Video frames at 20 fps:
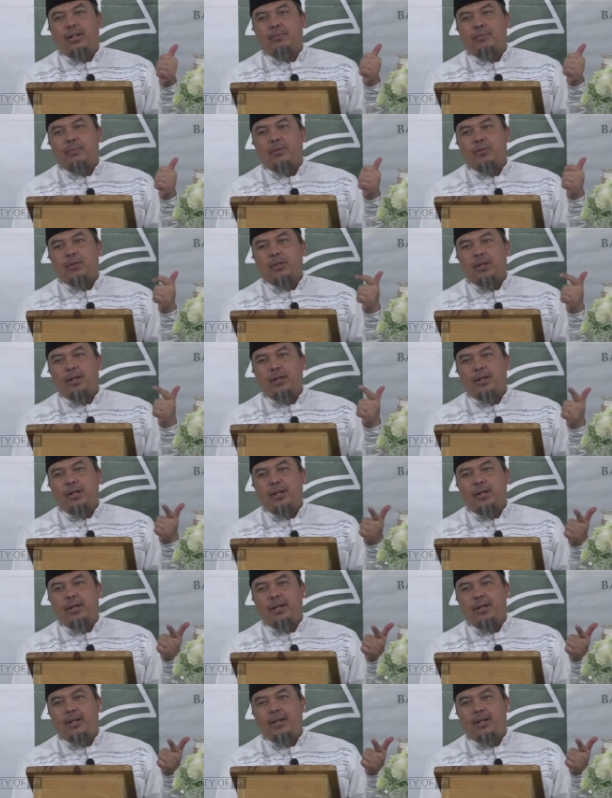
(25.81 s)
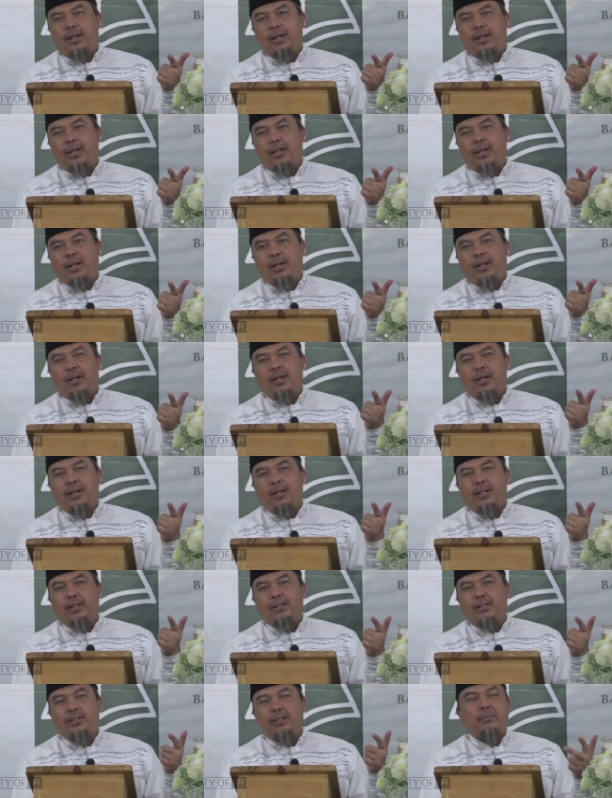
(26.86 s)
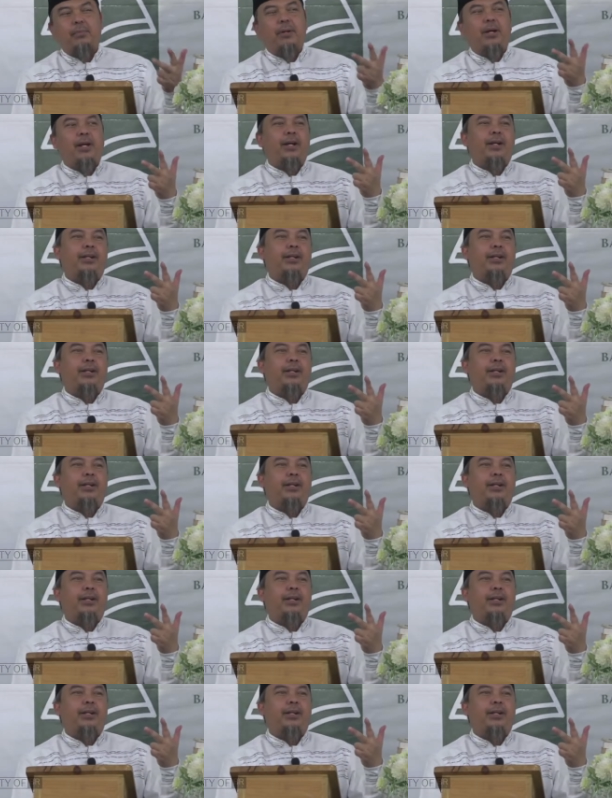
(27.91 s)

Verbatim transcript: musanna, ada jamak